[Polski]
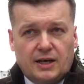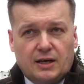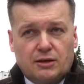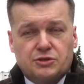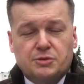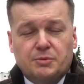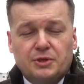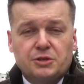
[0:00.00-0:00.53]

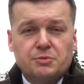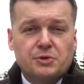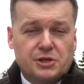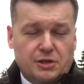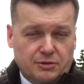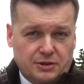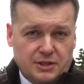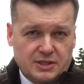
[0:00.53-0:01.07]
otrzymaliśmy
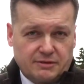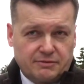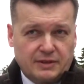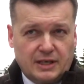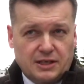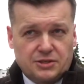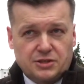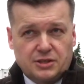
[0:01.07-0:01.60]
środki
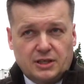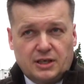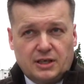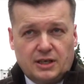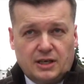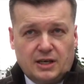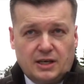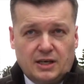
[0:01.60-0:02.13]

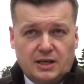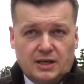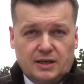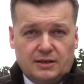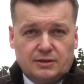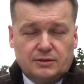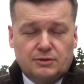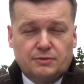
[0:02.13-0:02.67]
zewnętrzne
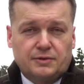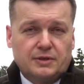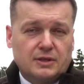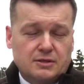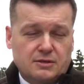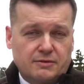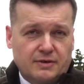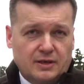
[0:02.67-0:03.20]

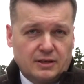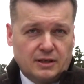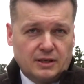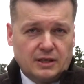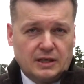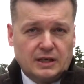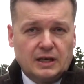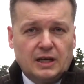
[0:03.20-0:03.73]

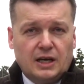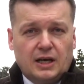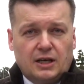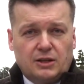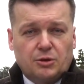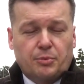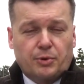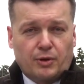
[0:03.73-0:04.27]
dofinansowane
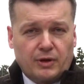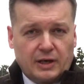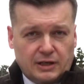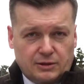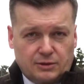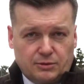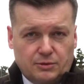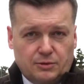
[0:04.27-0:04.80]
do
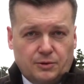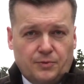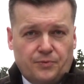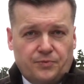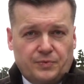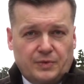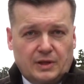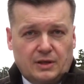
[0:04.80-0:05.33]
projektu
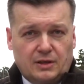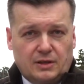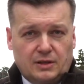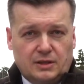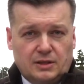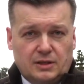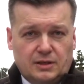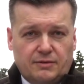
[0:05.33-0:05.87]
mm,
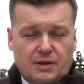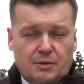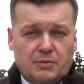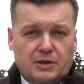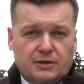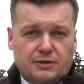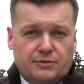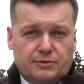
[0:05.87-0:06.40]
e, w
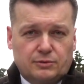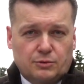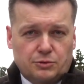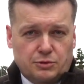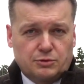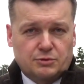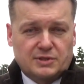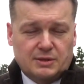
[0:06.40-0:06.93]
ramach
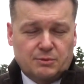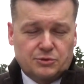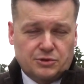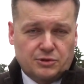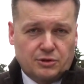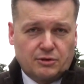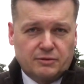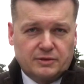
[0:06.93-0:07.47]
Funduszu Dróg
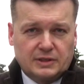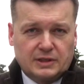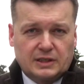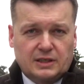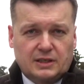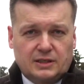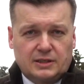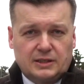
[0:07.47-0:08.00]

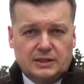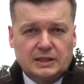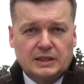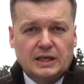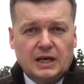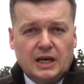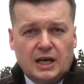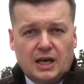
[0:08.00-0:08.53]
Samorządowych e,
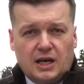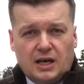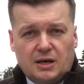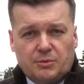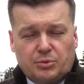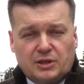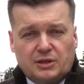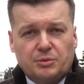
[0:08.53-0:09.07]

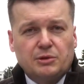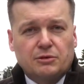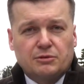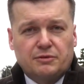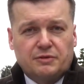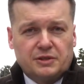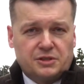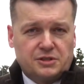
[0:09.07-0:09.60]
e, ponad 1
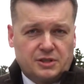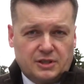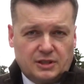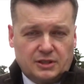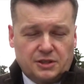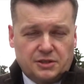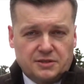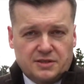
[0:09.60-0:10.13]

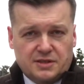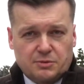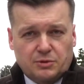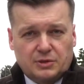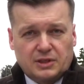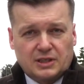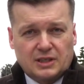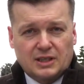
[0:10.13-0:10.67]
200 tysięcy
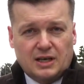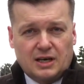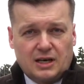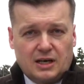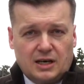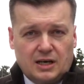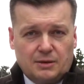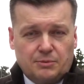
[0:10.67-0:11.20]
złotych
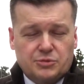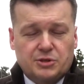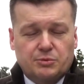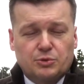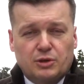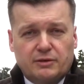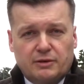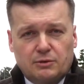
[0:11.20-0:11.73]
na
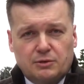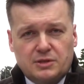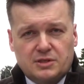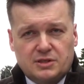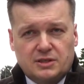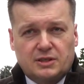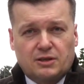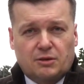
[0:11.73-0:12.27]
przebudowę
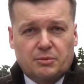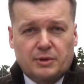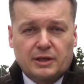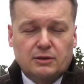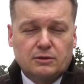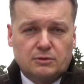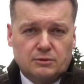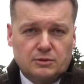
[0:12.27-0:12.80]
ulicy
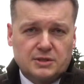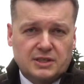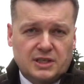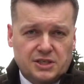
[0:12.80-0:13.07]
Chrobrego, ulicy